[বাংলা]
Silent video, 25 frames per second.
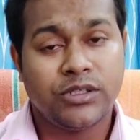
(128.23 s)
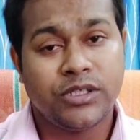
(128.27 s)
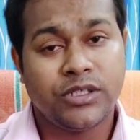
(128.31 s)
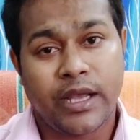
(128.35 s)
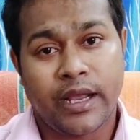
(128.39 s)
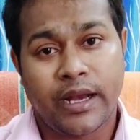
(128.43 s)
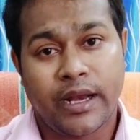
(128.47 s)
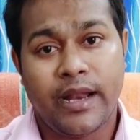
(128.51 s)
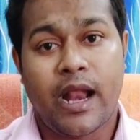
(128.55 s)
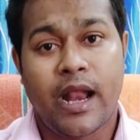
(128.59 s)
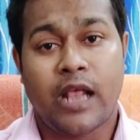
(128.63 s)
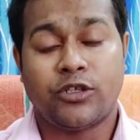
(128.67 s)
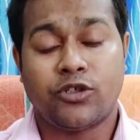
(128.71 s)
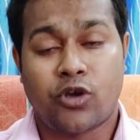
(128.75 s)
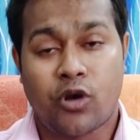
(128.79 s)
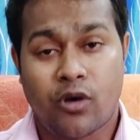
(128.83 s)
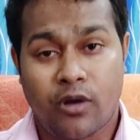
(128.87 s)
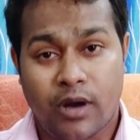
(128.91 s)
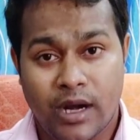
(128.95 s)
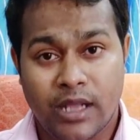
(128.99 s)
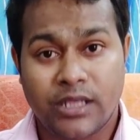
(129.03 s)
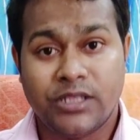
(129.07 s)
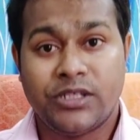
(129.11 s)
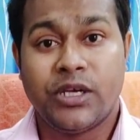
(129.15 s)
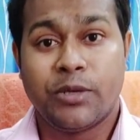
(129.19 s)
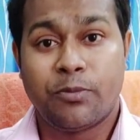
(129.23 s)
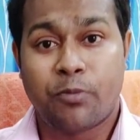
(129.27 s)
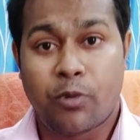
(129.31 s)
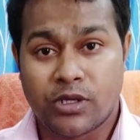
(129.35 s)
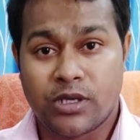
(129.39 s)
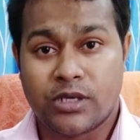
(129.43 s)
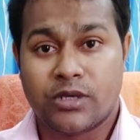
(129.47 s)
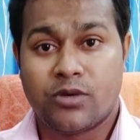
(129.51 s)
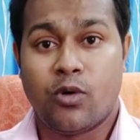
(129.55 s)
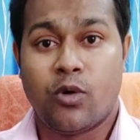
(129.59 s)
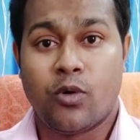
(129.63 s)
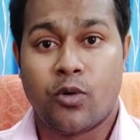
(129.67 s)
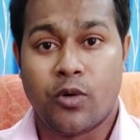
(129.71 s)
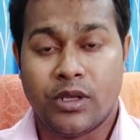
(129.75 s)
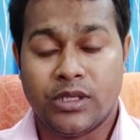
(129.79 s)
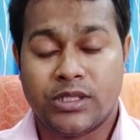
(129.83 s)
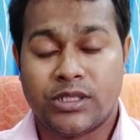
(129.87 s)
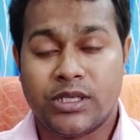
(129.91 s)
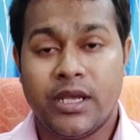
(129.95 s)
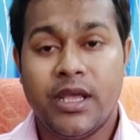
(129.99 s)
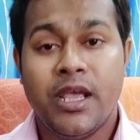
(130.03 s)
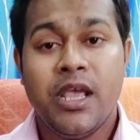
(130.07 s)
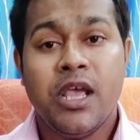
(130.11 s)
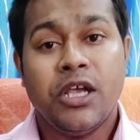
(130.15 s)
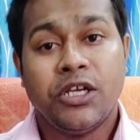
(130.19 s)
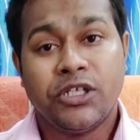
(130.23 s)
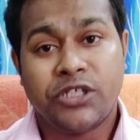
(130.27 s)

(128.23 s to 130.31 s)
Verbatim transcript: সেখানে রাজ্য সরকারের যে প্রজেক্টগুলো রয়েছে